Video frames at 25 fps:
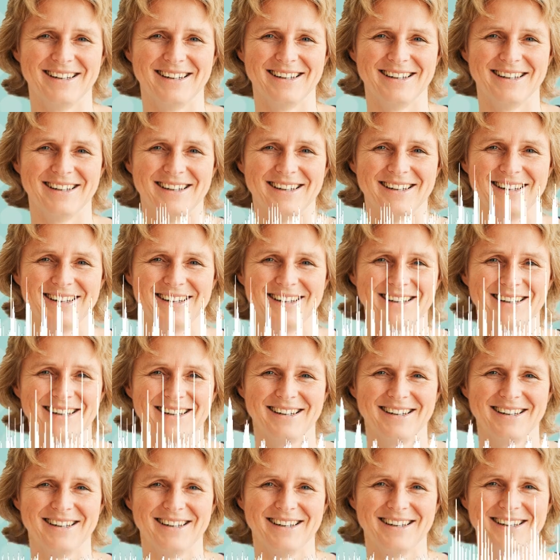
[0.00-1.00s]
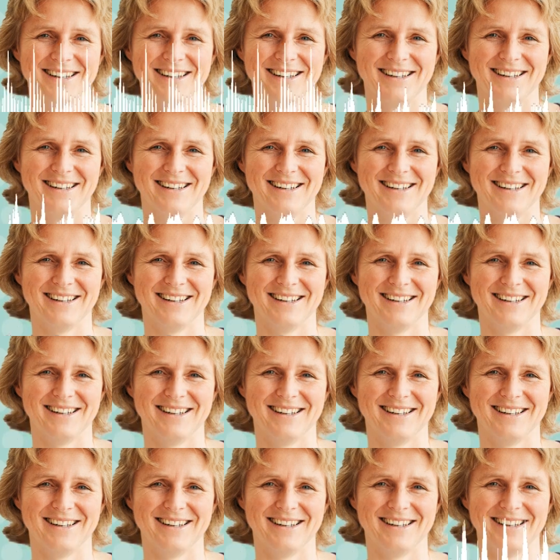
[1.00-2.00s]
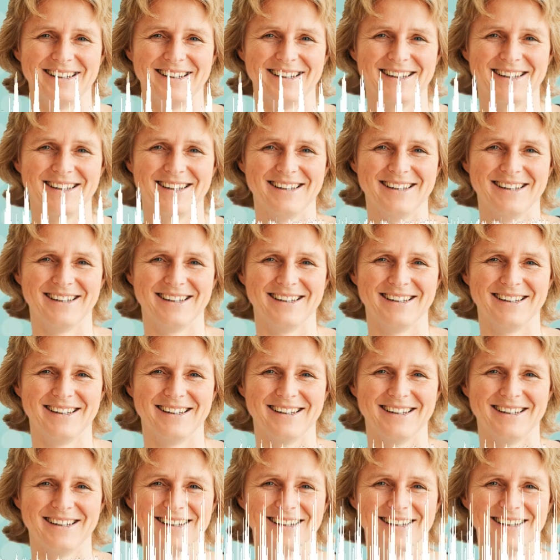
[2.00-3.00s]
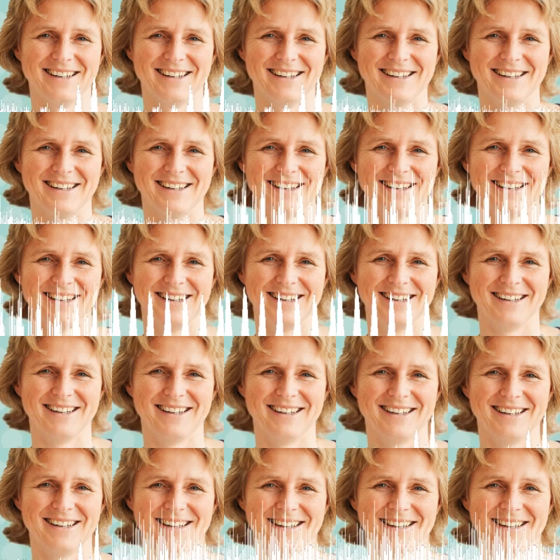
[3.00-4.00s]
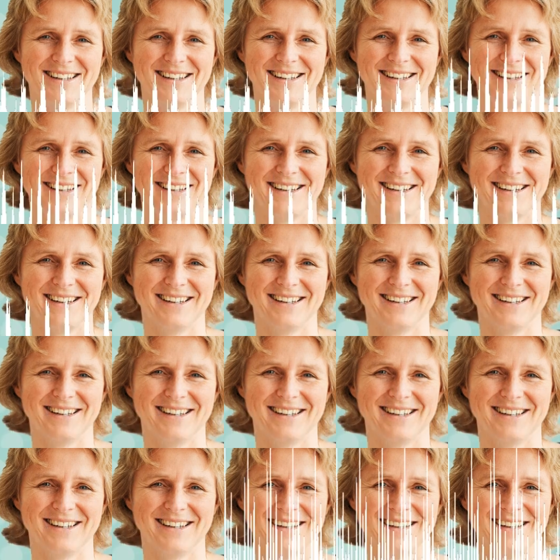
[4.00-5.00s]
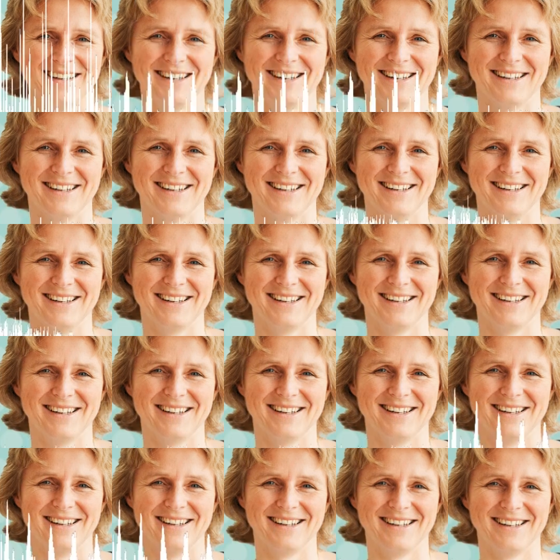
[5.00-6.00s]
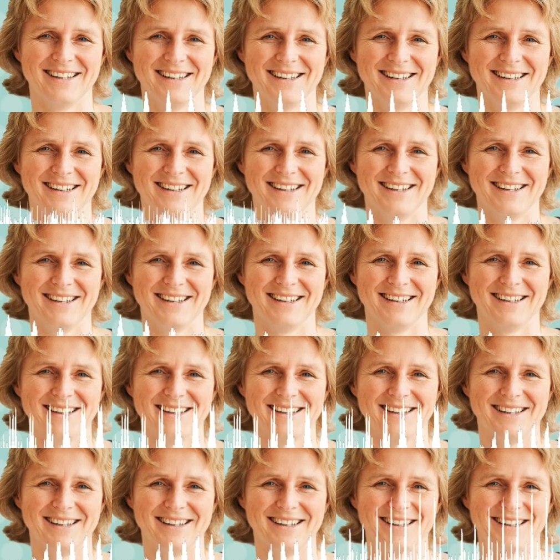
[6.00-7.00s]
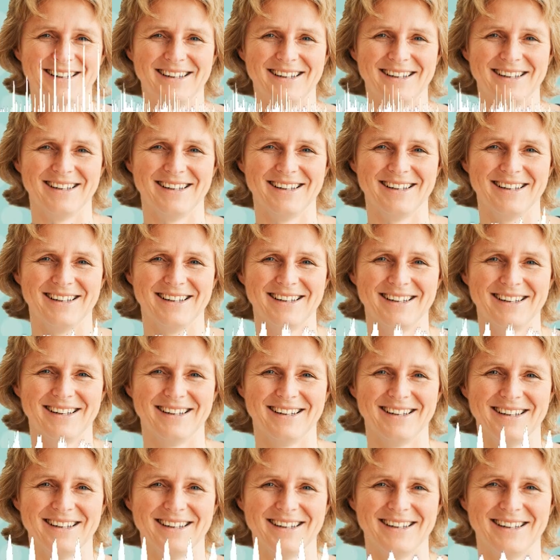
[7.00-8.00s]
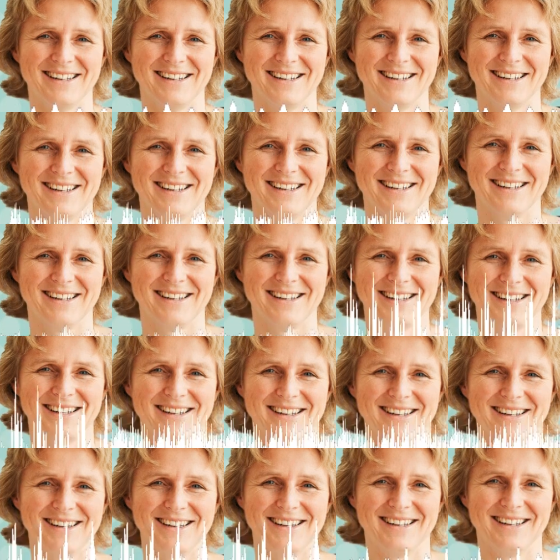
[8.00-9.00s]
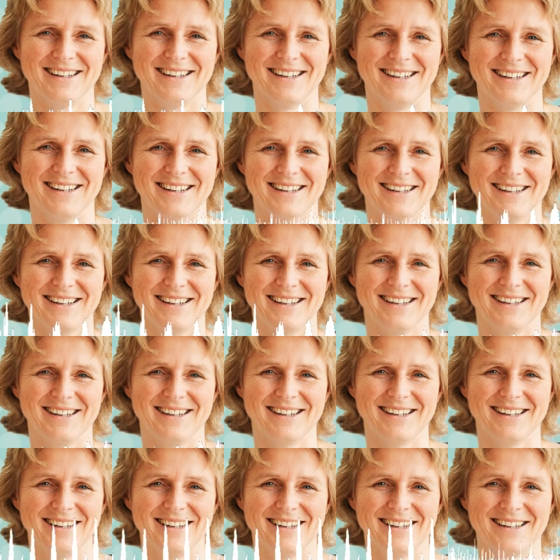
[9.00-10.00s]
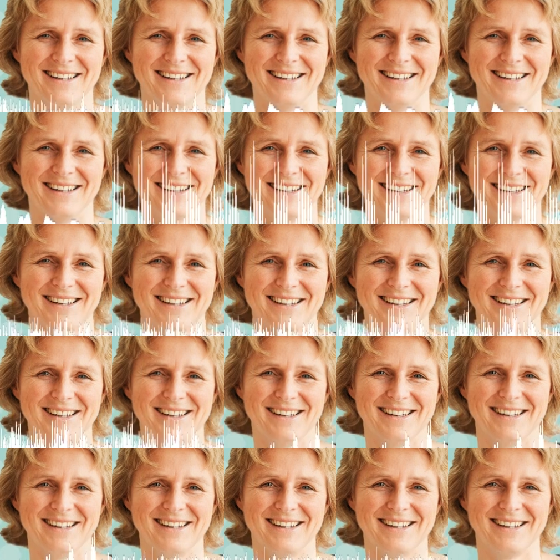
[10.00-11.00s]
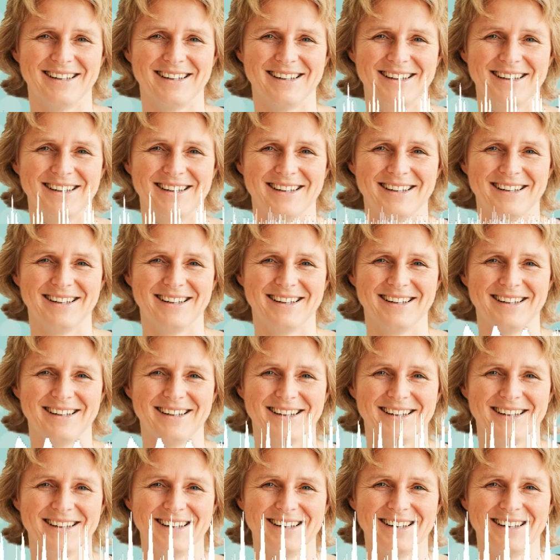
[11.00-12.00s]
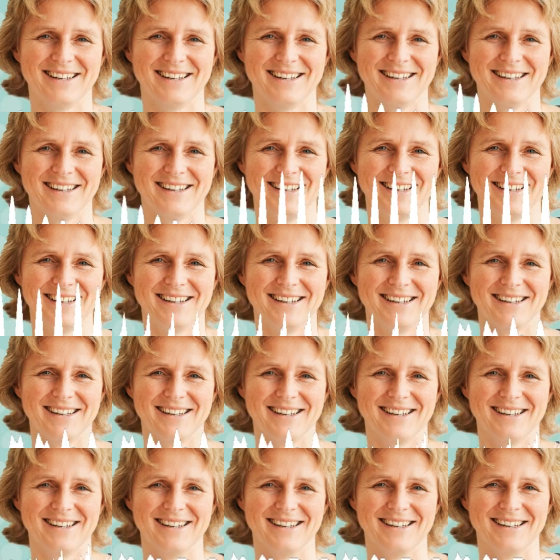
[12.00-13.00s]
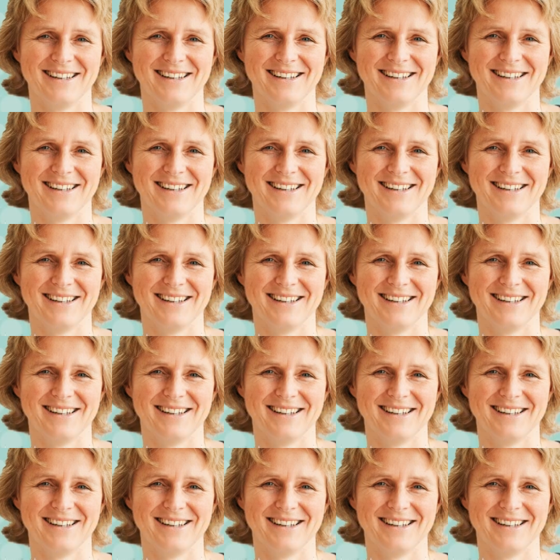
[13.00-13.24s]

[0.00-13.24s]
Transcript: Das sind dann Phasen. Wenn ich erfülltes Leben verstehe als etwas, wo so der ganze Facettenreichtum des Lebens Platz hat und ich damit im Großen und Ganzen zurechtkomme, also mit dem Hellen und dem Dunklen